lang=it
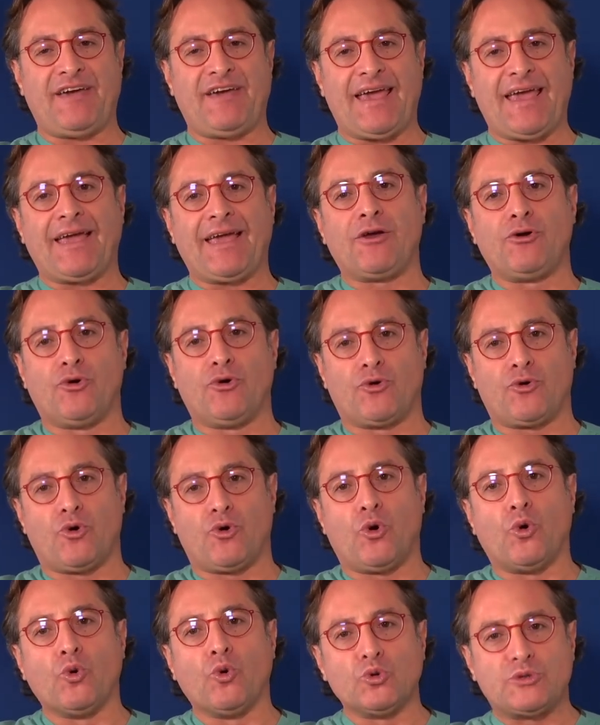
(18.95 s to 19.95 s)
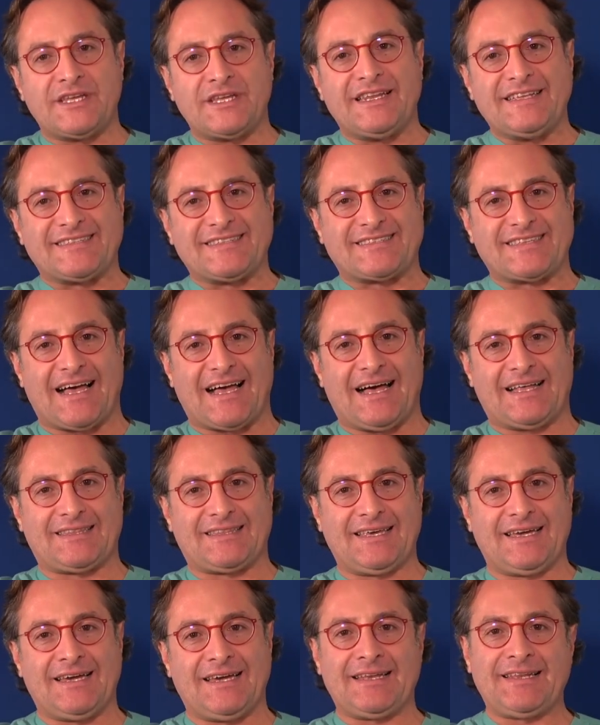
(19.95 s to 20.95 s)
vengono
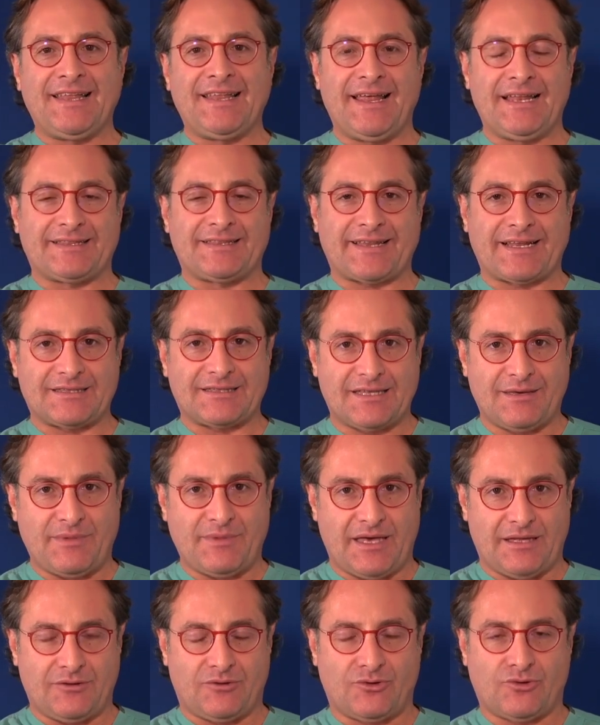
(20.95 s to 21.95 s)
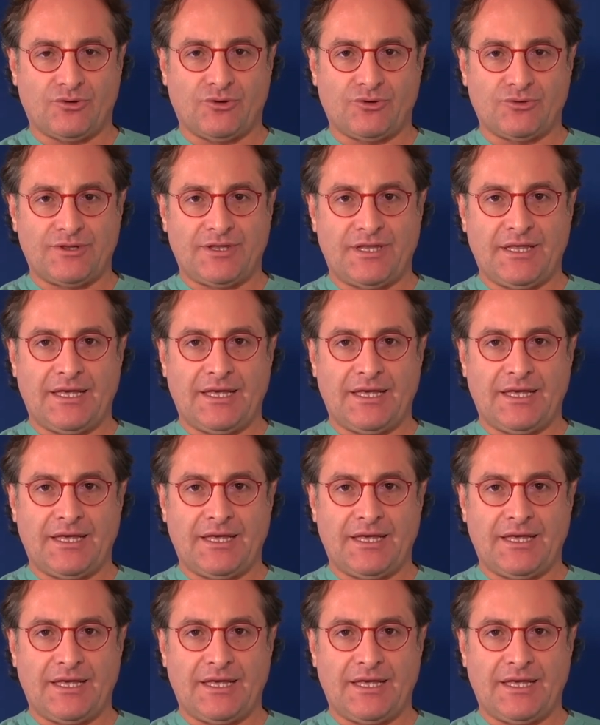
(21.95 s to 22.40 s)
utilizzate nel trattamento